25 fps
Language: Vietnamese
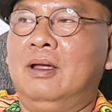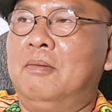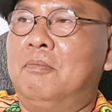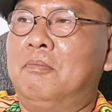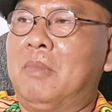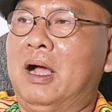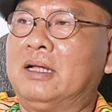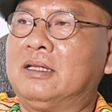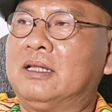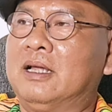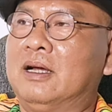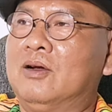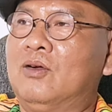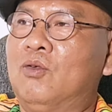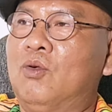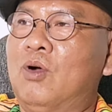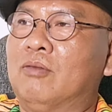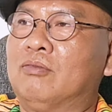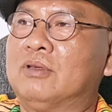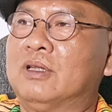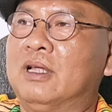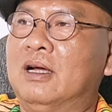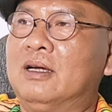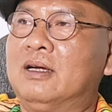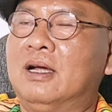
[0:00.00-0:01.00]
bản thân của
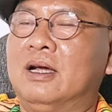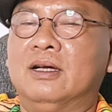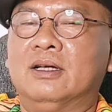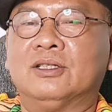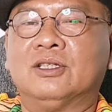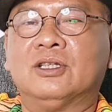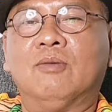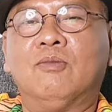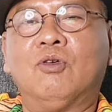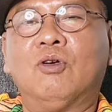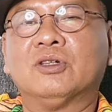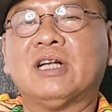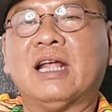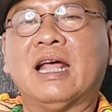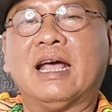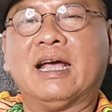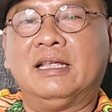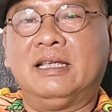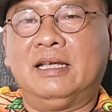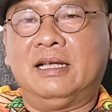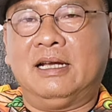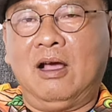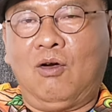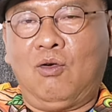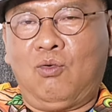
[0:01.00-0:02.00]
ông thất à, sống có ra
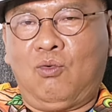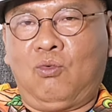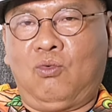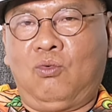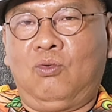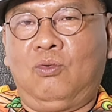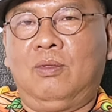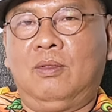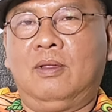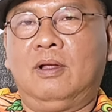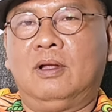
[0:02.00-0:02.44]
cái gì đâu